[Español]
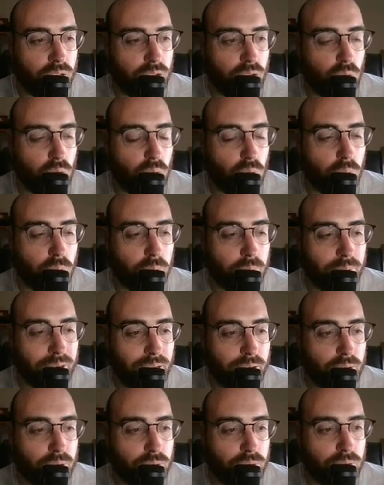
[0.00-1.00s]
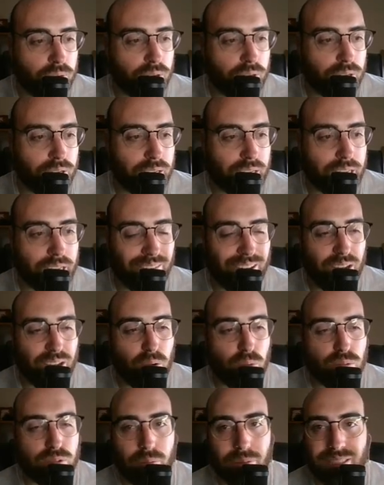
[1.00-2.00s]
un plano que va
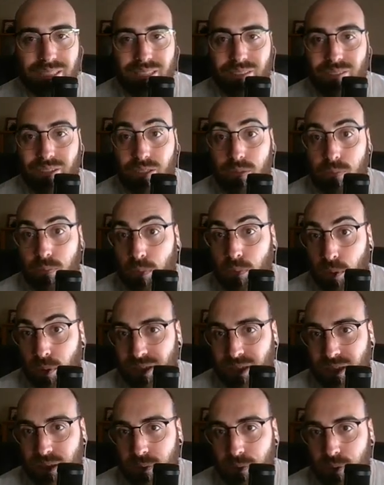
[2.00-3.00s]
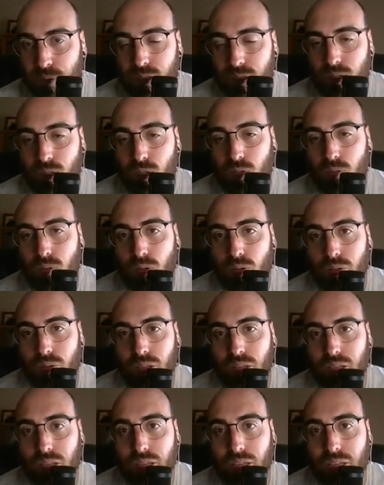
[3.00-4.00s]
justamente después, después de todo
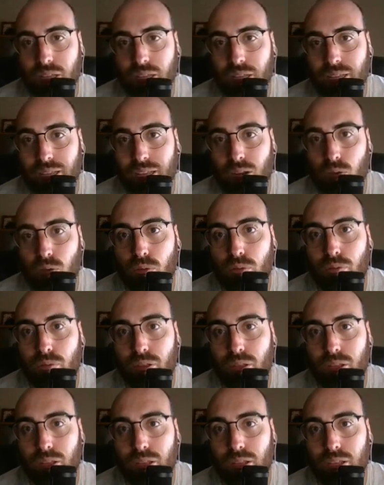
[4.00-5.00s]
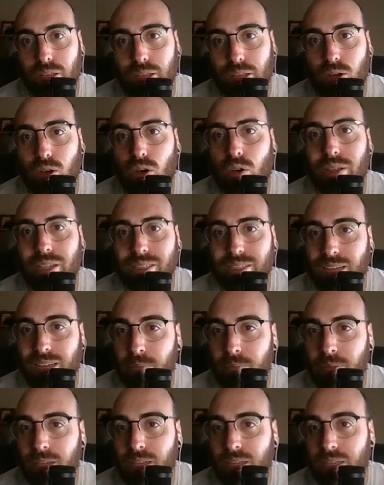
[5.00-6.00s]
de que Luffy y Kobe
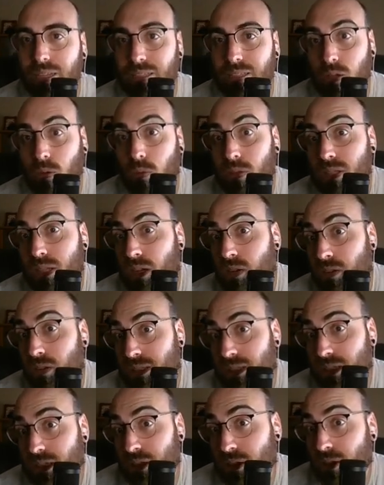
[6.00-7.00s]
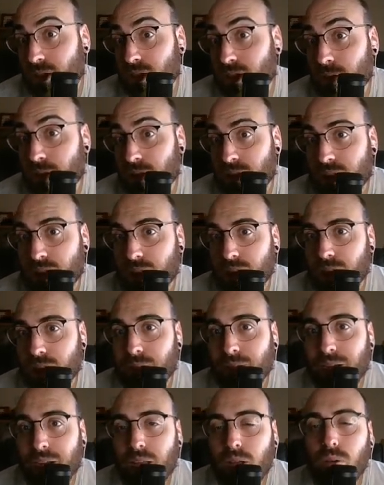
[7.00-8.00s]
escapen y se encuentran con ese señor otra vez en el
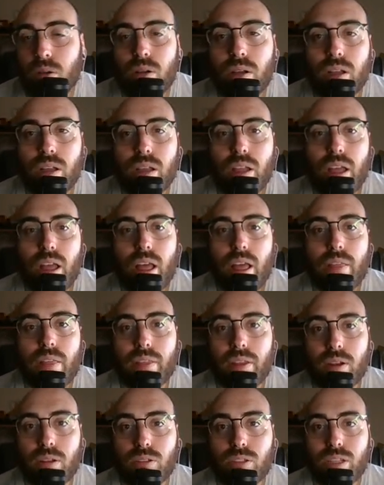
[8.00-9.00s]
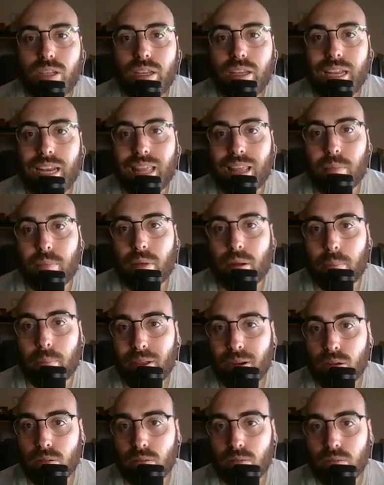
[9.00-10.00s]
barco de noche y le dan
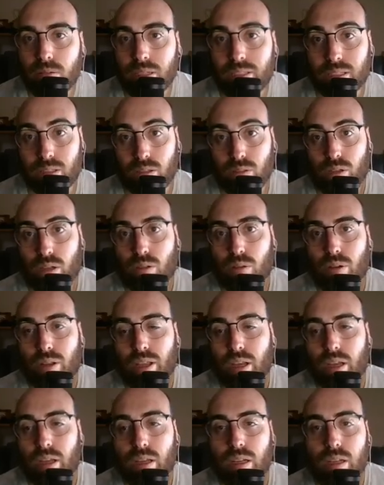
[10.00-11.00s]
parpelo pelo. Esa es otra teoría.